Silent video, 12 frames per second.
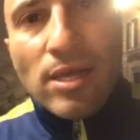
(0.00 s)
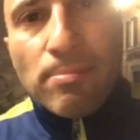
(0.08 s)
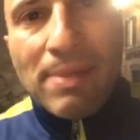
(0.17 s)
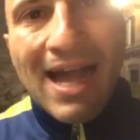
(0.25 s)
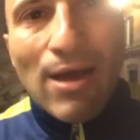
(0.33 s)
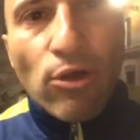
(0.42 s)

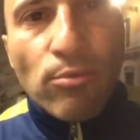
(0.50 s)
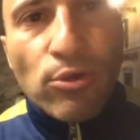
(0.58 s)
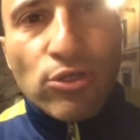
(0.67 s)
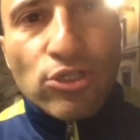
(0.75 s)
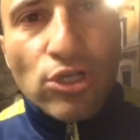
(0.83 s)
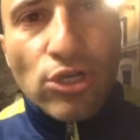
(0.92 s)
Paolo,
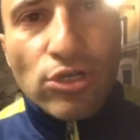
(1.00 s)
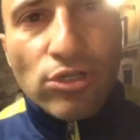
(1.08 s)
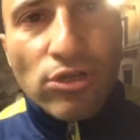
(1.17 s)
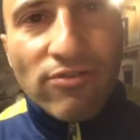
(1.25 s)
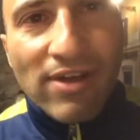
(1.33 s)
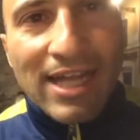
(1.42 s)

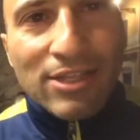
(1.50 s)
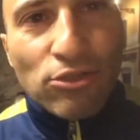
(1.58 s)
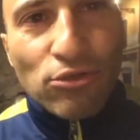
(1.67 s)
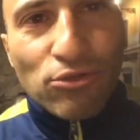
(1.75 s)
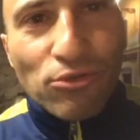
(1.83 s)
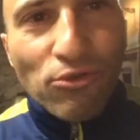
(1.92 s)
buongiorno. Fatti
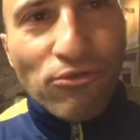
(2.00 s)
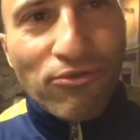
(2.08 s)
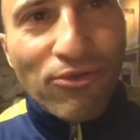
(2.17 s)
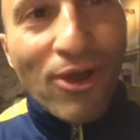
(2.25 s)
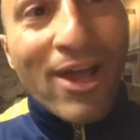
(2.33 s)
un tuffo.